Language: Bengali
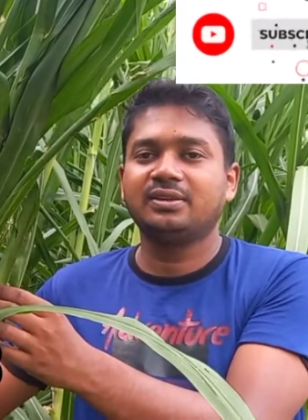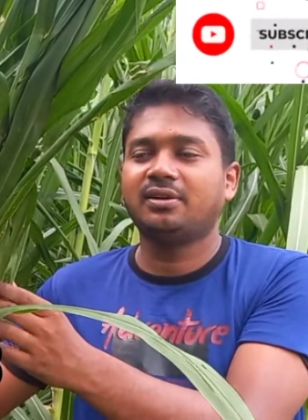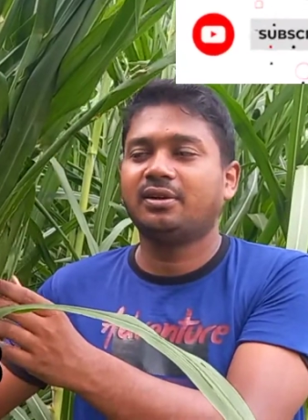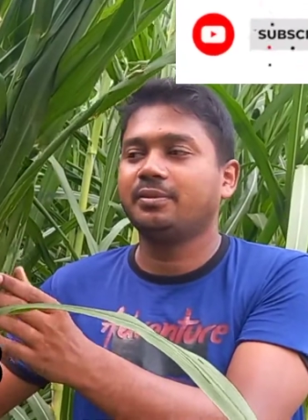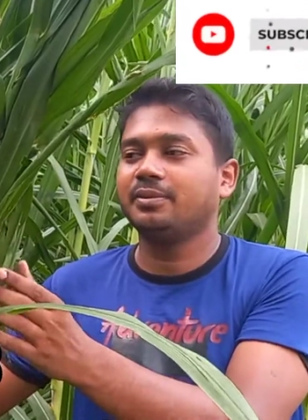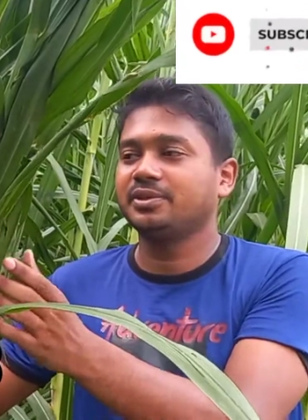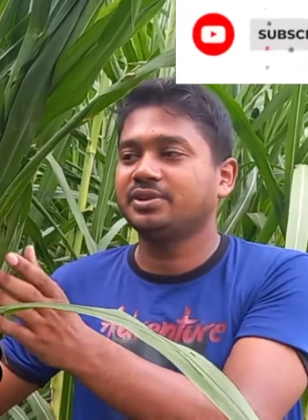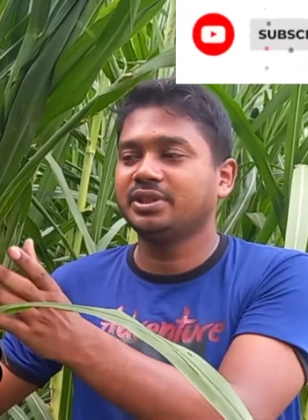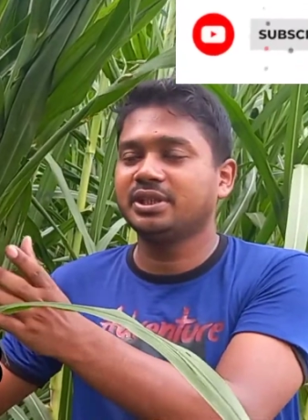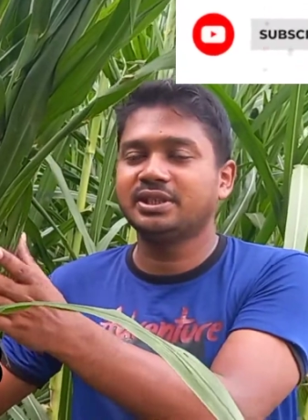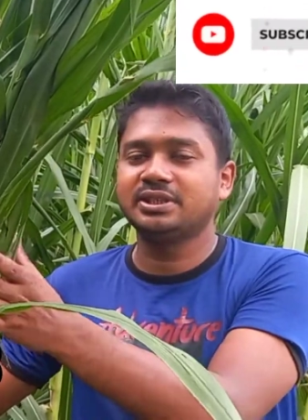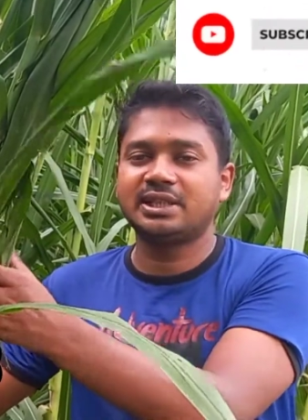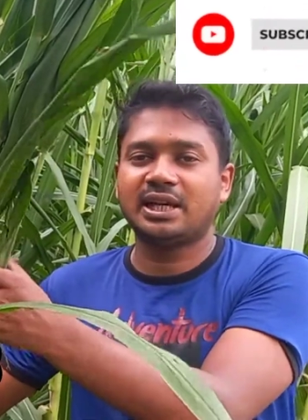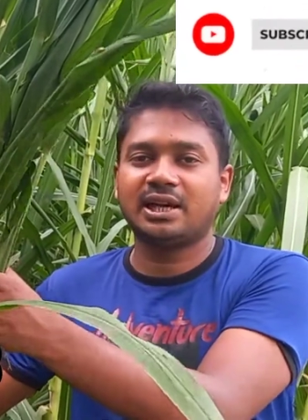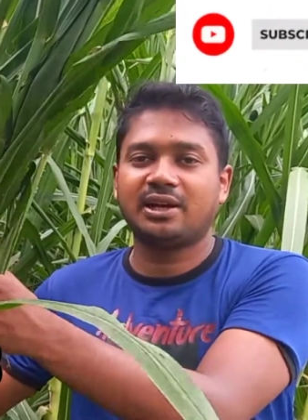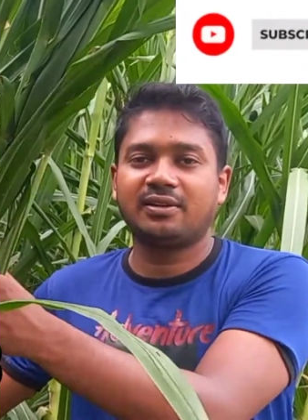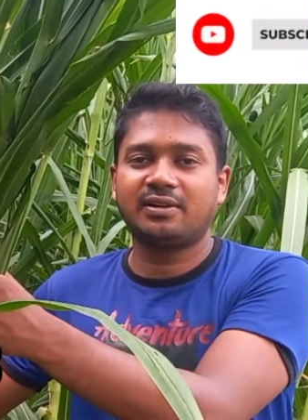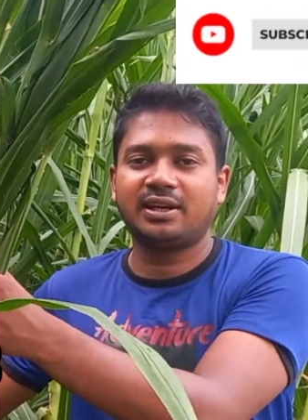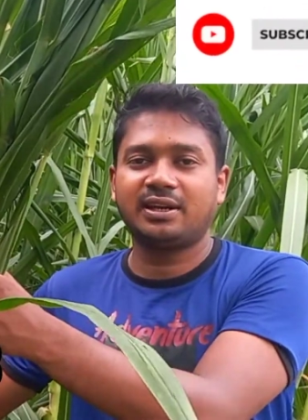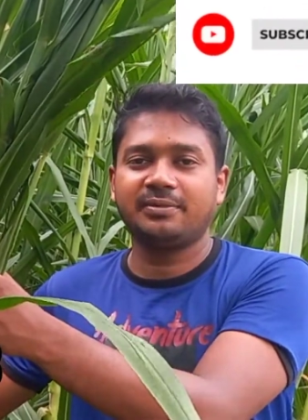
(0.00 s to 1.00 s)
অবশ্যই
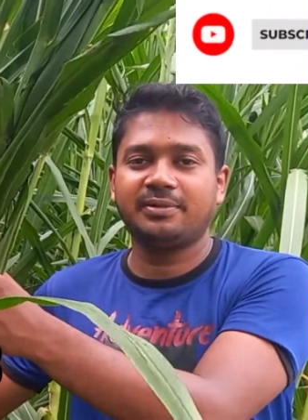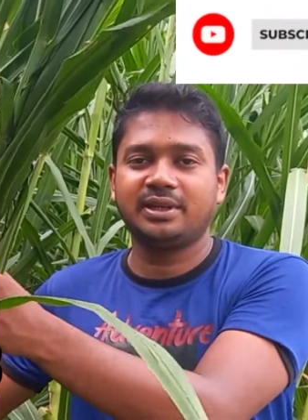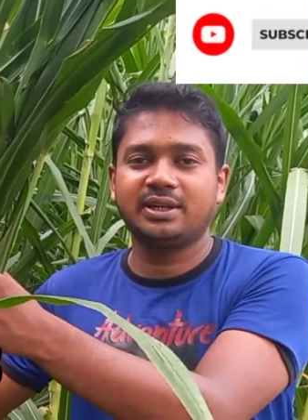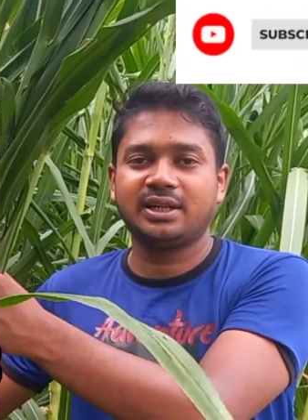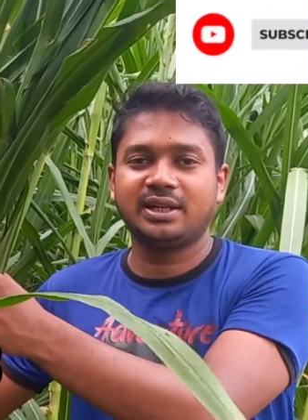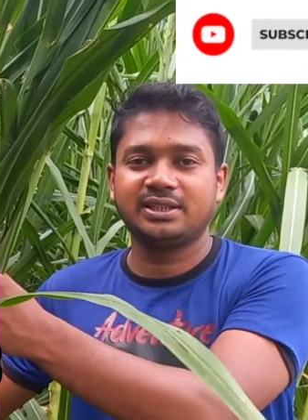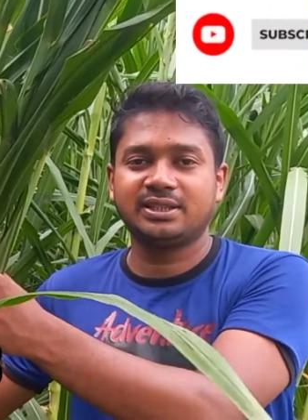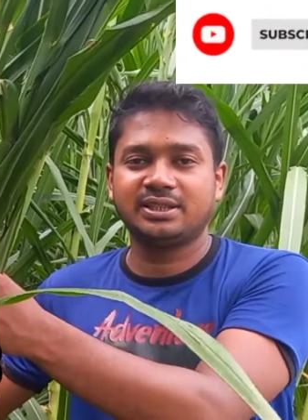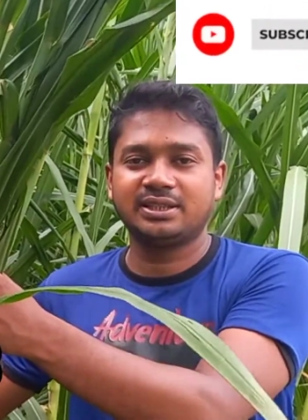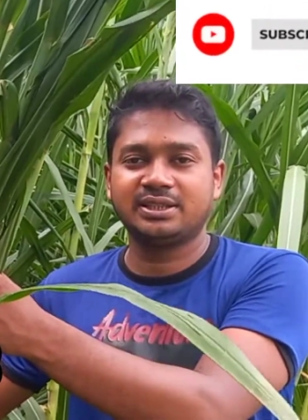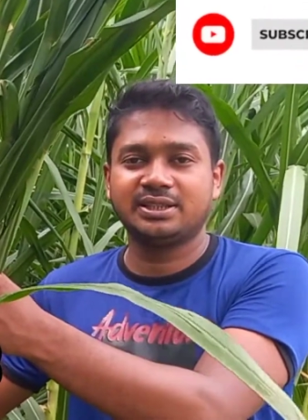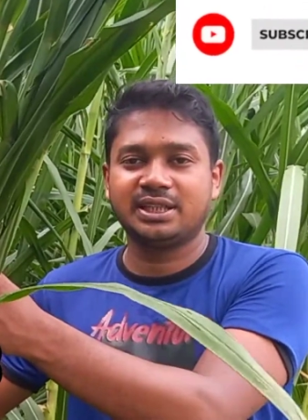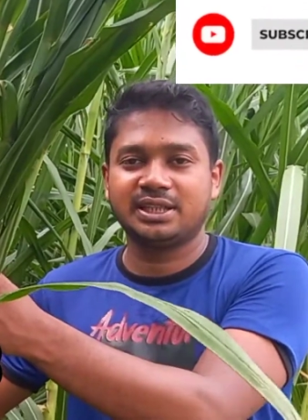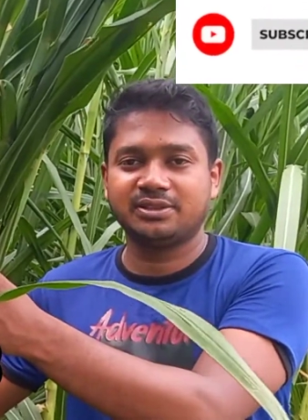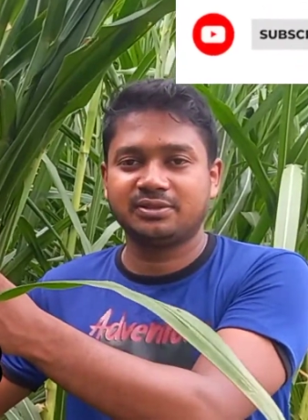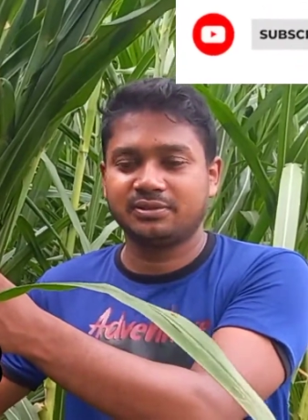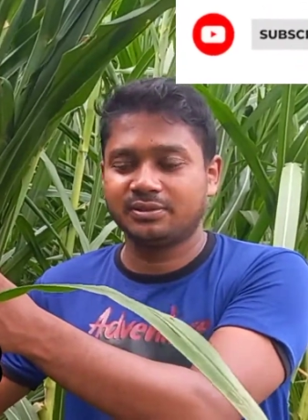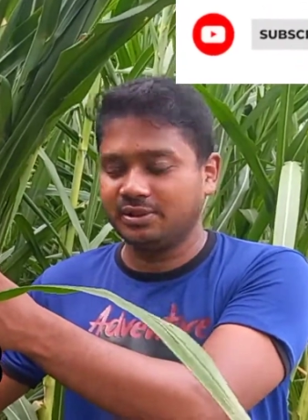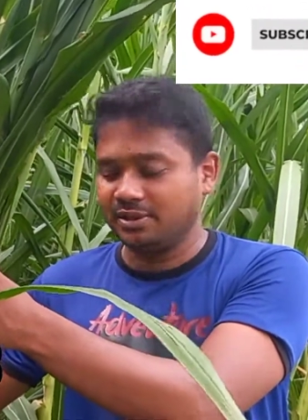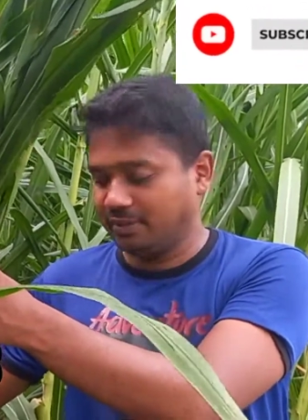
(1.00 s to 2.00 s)
জারান হাইব্রিড ঘাসটি চাষ
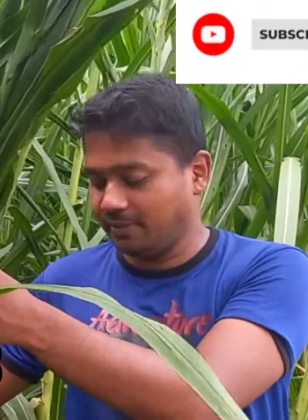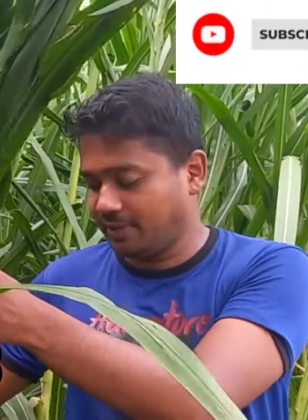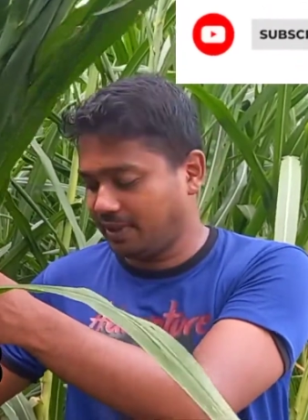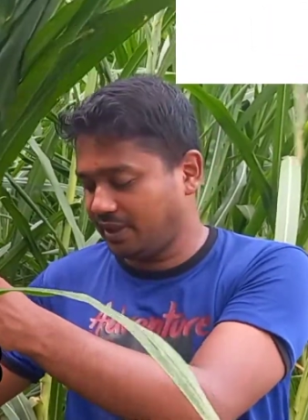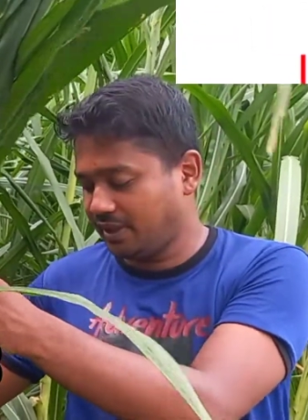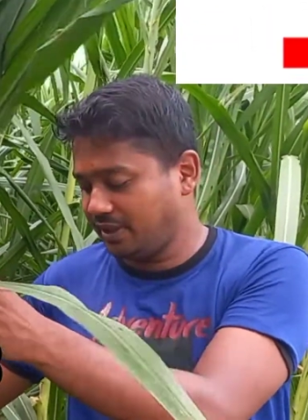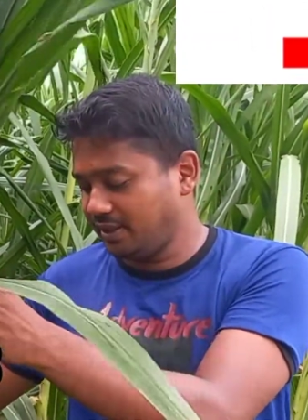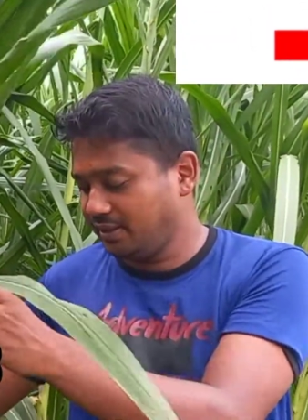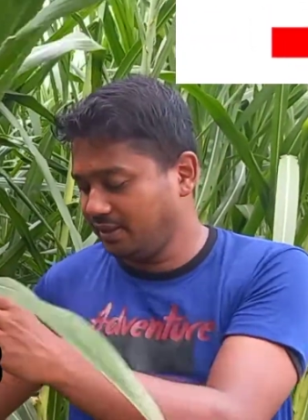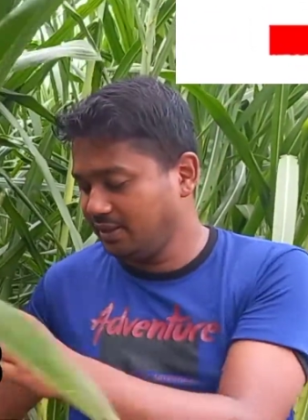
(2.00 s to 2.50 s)
করতে পারেন